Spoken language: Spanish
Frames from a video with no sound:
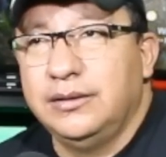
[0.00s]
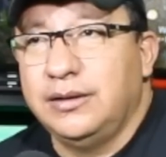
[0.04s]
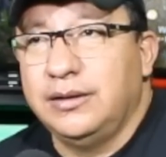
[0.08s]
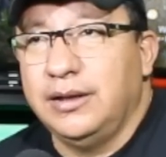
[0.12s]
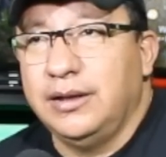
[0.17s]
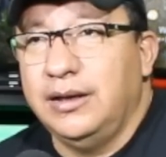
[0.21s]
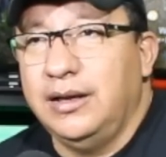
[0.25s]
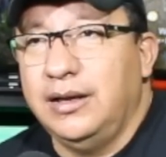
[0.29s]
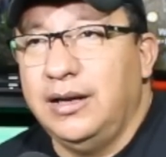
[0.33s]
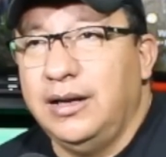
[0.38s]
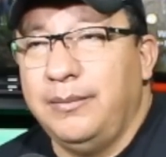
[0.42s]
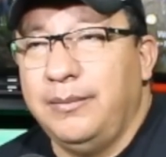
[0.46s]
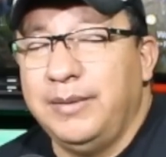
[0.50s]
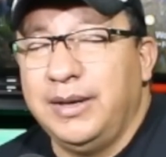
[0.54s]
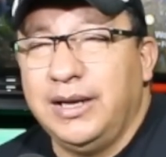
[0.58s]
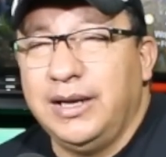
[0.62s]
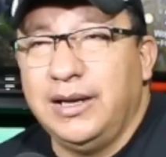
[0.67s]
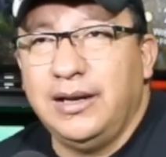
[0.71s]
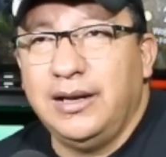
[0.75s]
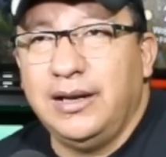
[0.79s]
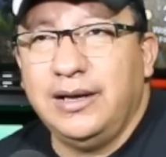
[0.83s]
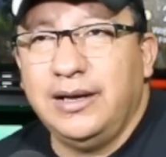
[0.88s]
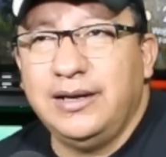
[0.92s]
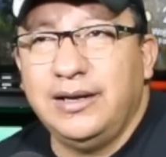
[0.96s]
tener a
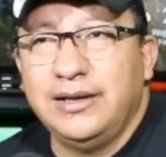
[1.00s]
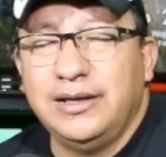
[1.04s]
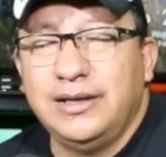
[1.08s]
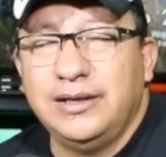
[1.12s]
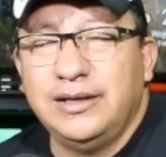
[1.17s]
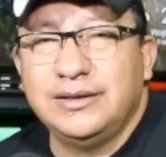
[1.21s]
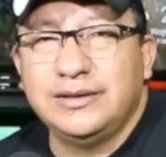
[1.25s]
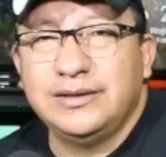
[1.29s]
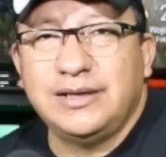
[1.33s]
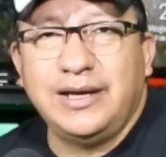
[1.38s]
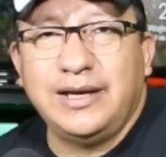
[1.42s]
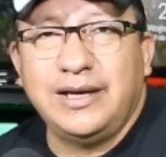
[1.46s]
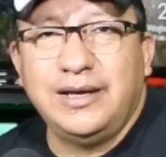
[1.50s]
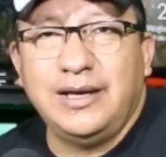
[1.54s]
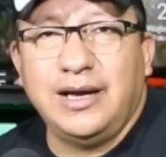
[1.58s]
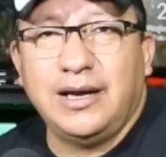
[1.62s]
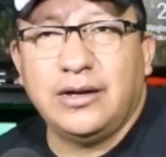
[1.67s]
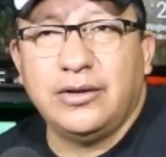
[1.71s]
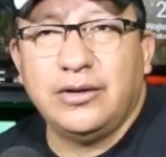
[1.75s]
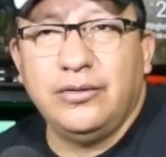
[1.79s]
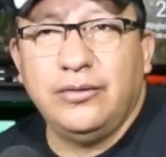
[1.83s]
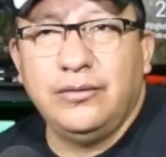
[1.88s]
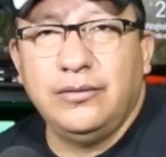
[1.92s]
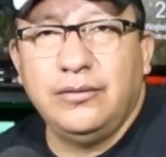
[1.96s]
Miguel Ángel Gérez
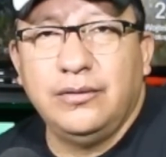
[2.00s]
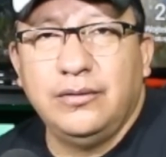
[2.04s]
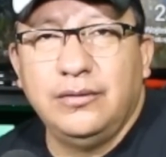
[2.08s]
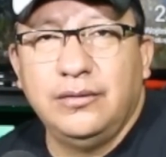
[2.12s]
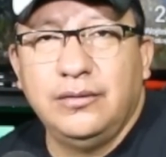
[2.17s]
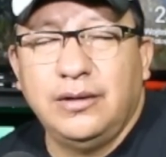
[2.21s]
Gallardo